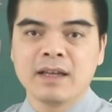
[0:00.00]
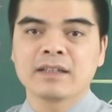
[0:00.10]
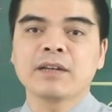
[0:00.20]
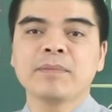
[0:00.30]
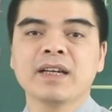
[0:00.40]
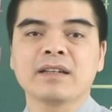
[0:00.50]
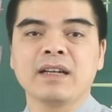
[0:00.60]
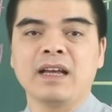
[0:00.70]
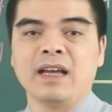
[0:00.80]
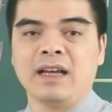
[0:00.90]
Đặc biệt
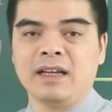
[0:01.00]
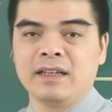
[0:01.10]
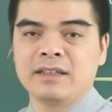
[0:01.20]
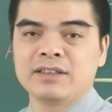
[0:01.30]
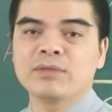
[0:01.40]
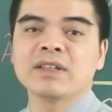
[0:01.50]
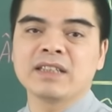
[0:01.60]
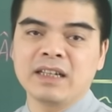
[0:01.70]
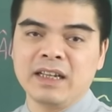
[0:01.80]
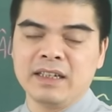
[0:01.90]
là trong thời
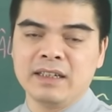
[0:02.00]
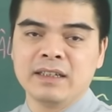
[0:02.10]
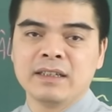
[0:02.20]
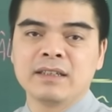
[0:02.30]
gian này